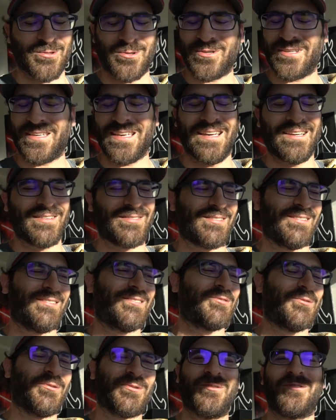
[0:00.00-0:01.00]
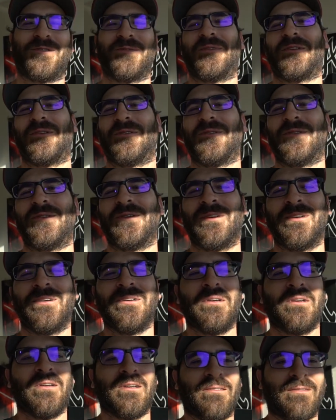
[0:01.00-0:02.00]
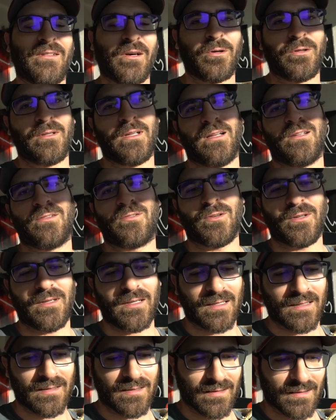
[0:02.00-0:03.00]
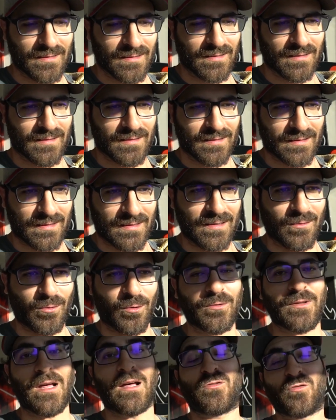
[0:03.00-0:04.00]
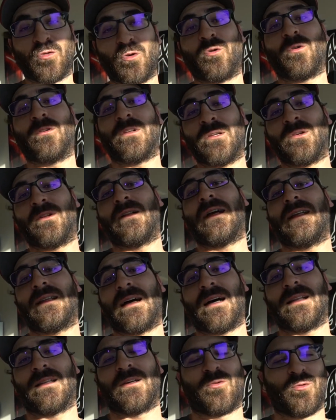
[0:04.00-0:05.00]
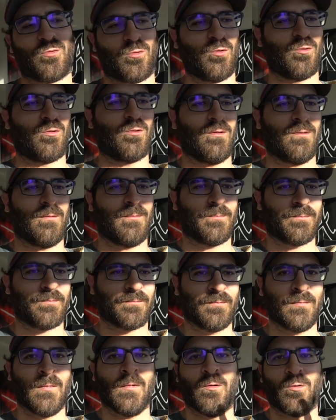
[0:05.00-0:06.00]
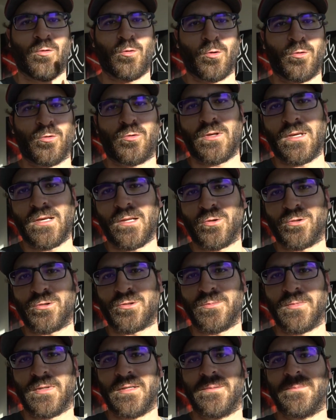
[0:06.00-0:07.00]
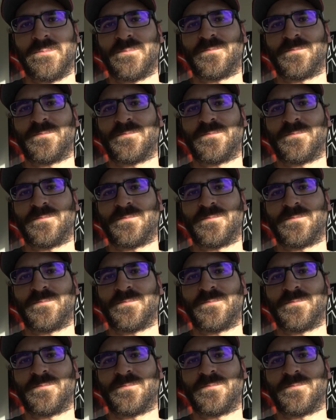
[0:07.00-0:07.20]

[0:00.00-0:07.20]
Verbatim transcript: Çok keyifsiz, çok kötü bir gündü. Ve ondan sonra ki ondan sonra olan olay daha da kötüydü. Görüntü geliyor şimdi.